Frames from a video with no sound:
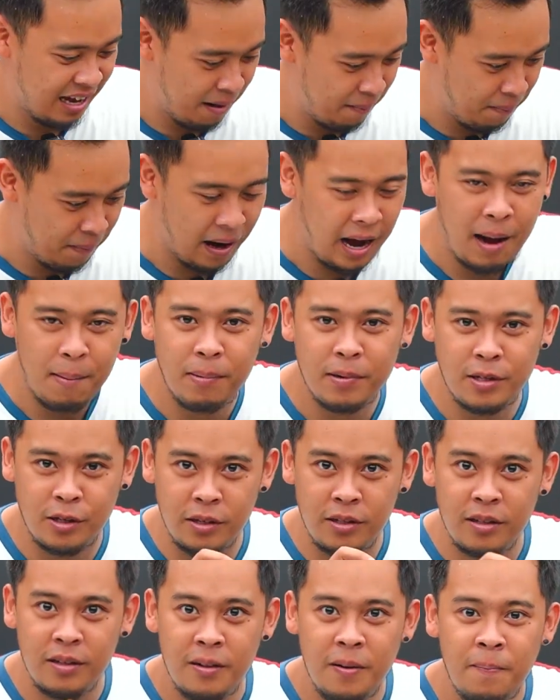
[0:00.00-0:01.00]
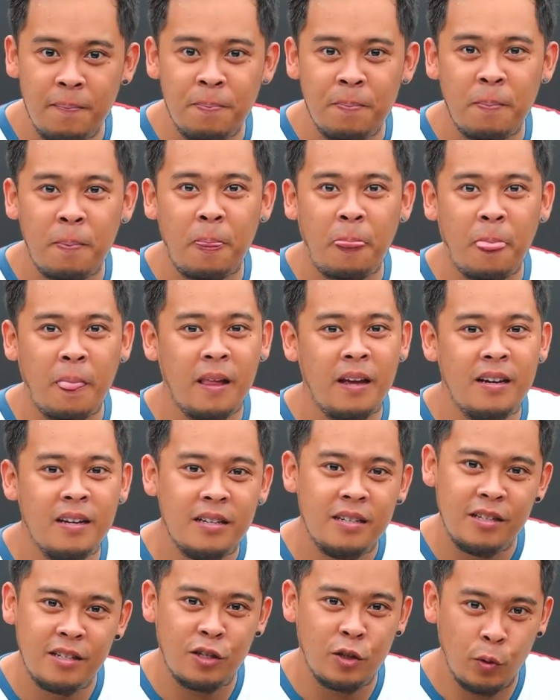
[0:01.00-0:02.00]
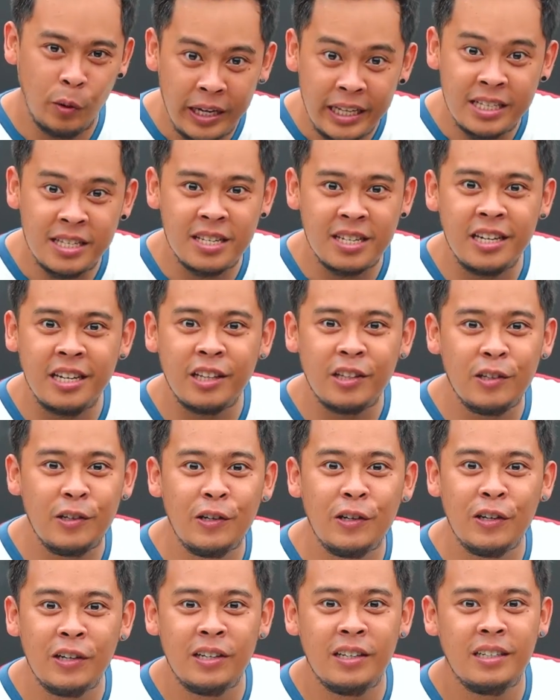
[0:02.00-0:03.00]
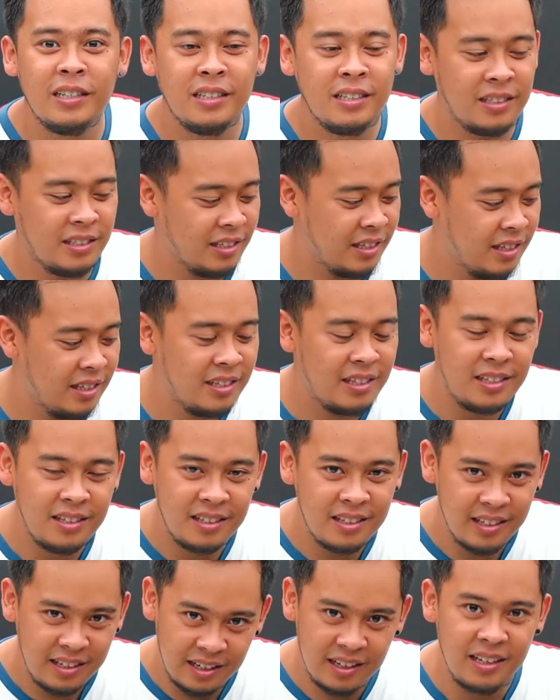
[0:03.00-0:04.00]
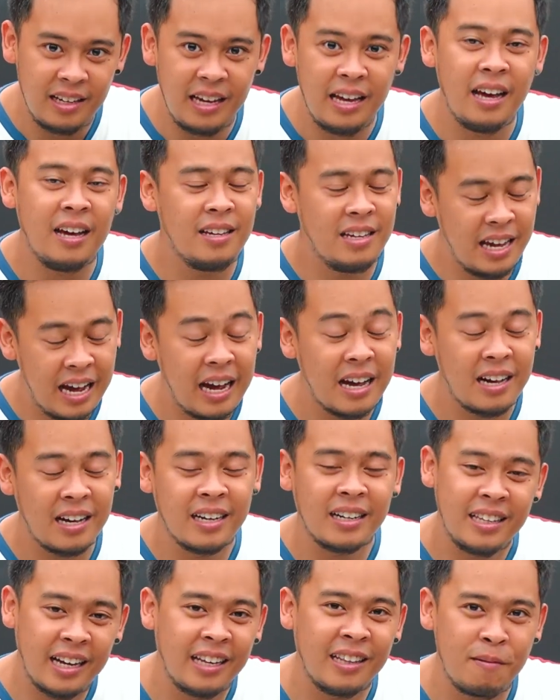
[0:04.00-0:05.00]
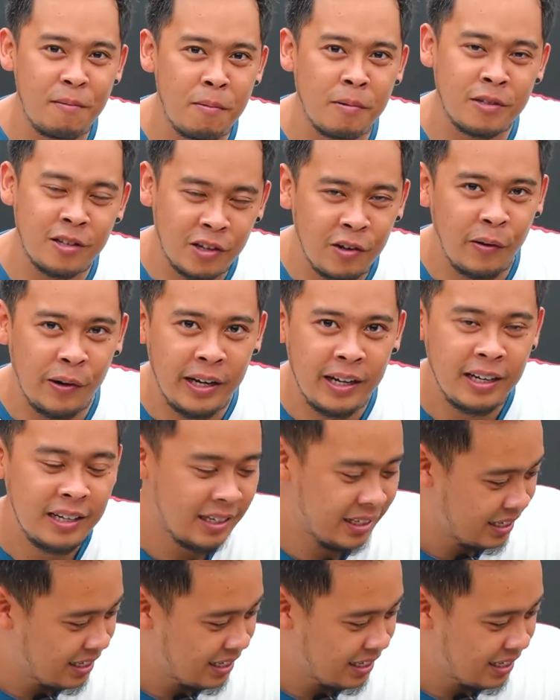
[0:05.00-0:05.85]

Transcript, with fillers: up kan up switch gitu I iya ngerti kan tapi maksud gue